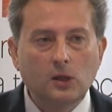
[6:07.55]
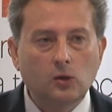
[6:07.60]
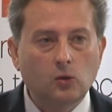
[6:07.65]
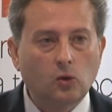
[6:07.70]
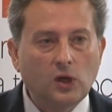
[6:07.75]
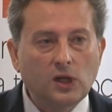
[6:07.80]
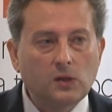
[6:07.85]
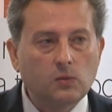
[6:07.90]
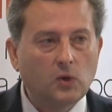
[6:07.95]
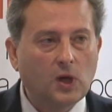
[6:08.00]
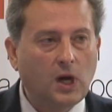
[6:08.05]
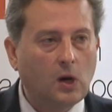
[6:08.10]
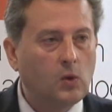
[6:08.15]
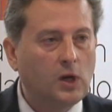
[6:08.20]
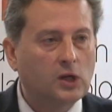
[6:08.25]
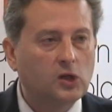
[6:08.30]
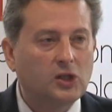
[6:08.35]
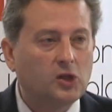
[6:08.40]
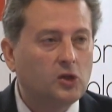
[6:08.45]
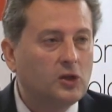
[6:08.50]
en turismo y en
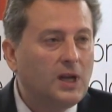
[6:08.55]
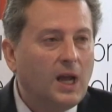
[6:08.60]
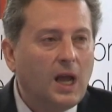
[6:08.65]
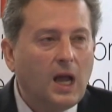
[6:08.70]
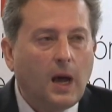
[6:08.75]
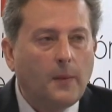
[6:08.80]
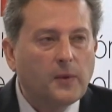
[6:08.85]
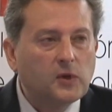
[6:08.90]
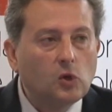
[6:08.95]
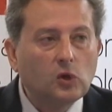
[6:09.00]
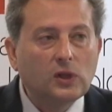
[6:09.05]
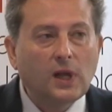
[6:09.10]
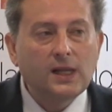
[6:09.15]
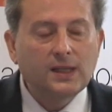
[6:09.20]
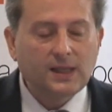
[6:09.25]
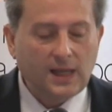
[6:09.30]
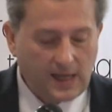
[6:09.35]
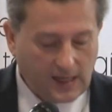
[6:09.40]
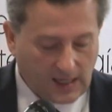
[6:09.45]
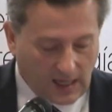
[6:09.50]
algunas cosas son
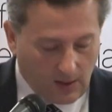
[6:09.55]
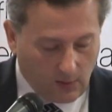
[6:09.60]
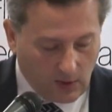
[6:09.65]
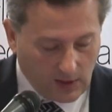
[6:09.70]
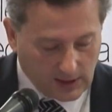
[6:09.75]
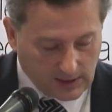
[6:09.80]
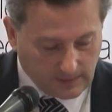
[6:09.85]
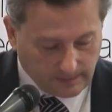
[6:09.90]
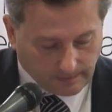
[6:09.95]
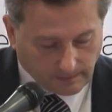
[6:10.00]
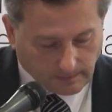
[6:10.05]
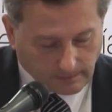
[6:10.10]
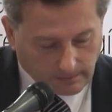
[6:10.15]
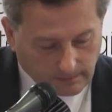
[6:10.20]
absolutamente increíbles.